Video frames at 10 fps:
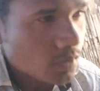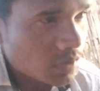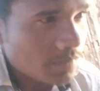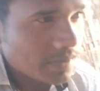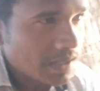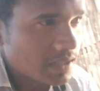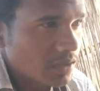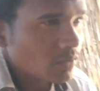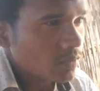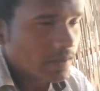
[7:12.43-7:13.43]
रोटी बनाया
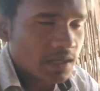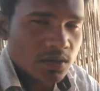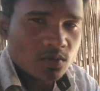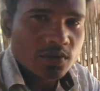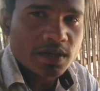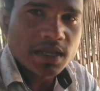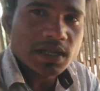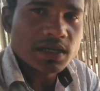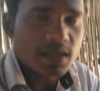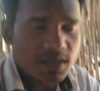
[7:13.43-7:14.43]
था वो बैल लोग को खिला
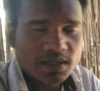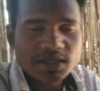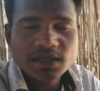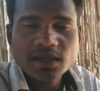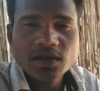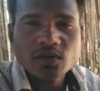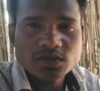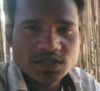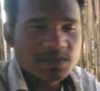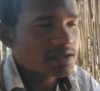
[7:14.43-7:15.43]
खिलाने के लिए
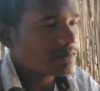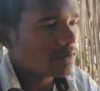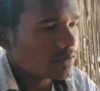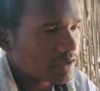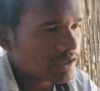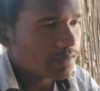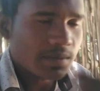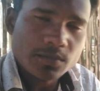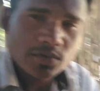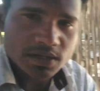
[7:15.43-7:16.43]
उसी में से हम लोग के लिए
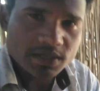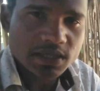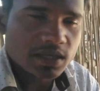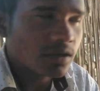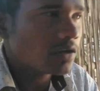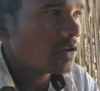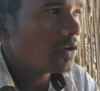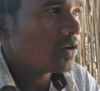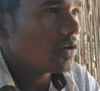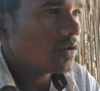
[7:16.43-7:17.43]
भी हम लोग रखते हैं
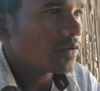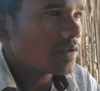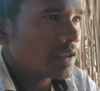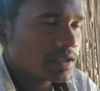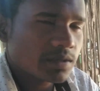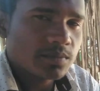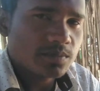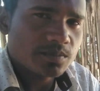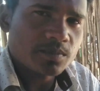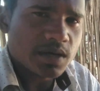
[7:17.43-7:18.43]
और ये सब
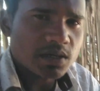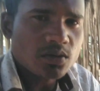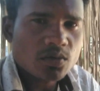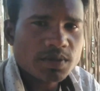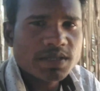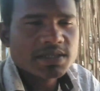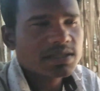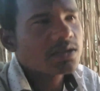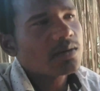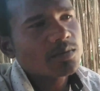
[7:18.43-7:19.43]
बाकी लोग को भी दे
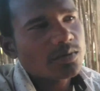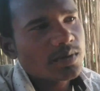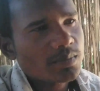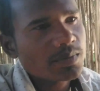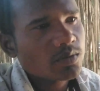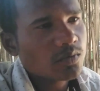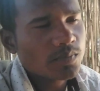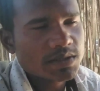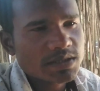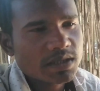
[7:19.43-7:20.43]
सकते हैं हम लोग भी आप
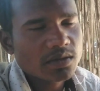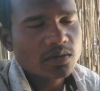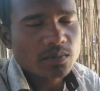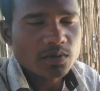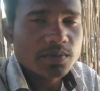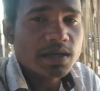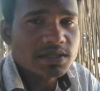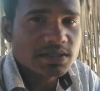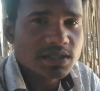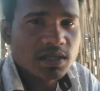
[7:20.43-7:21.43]
वो पस्त है ना तो हम लोग भी
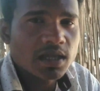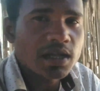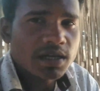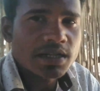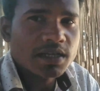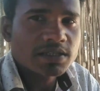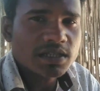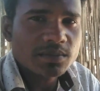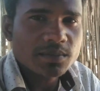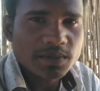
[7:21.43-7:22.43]
खा सकते हैं ठीक है
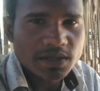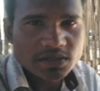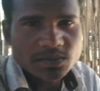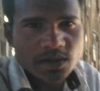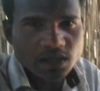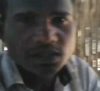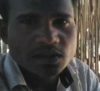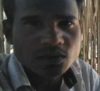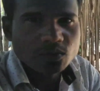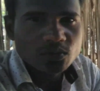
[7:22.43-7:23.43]
चलिए अभी मैं ये सब खा लेता